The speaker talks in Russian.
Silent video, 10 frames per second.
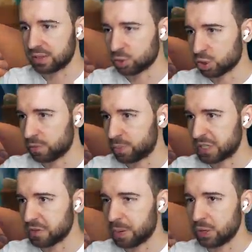Это уже в
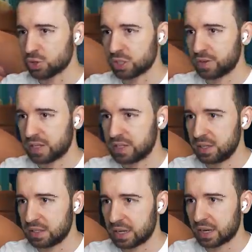противоположной
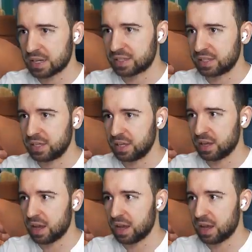квартире, как раз таки.